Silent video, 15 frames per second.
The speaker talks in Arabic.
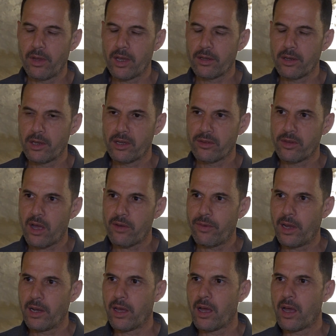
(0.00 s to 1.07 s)
انضاف آه،
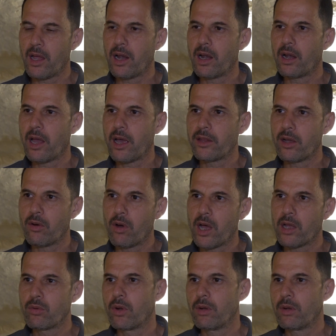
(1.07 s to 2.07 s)
عليها الادوات